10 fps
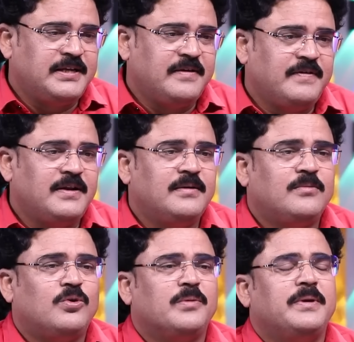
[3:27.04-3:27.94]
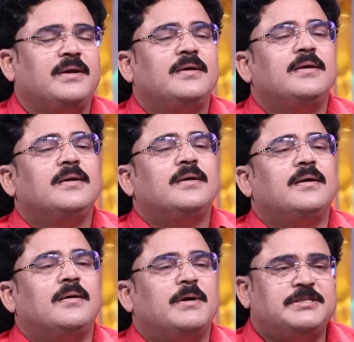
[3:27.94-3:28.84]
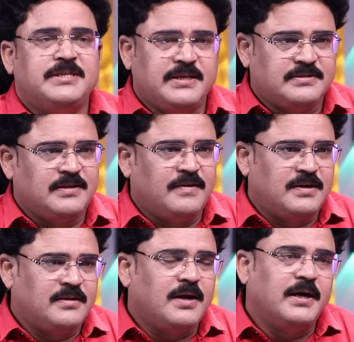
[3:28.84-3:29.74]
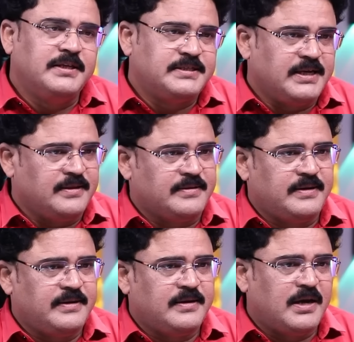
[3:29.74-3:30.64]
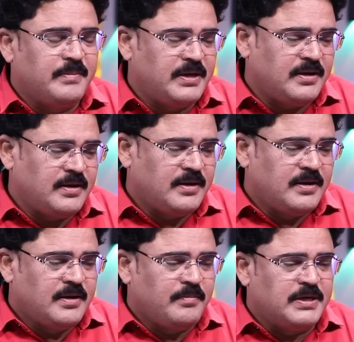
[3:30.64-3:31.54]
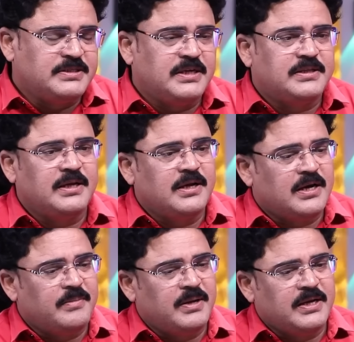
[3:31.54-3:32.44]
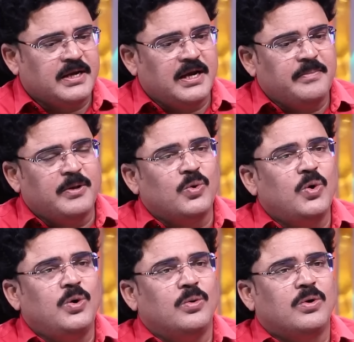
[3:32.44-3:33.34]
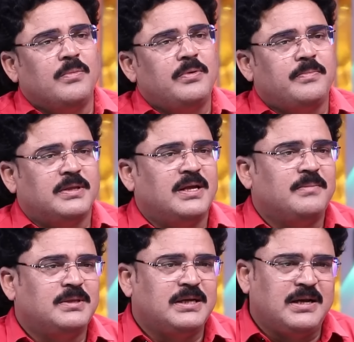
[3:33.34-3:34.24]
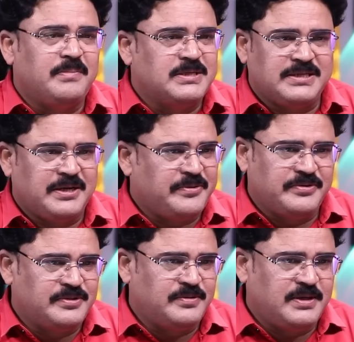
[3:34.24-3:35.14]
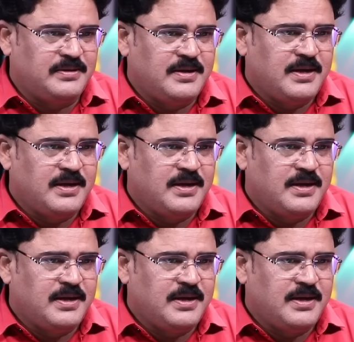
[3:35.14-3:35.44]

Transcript: ఇంటికి వీళ్ళు కూటమి మంచినీరు ఇస్తామంటున్నారు ఆ దిశకి వెళ్తున్నాయి గ్రామీణ పంచాయతీలకి గ్రామాలకి కలిపే రోడ్లు ఒకప్పుడు ప్రధానమంత్రి గ్రామీణ సడక్ యోజన ఉండేది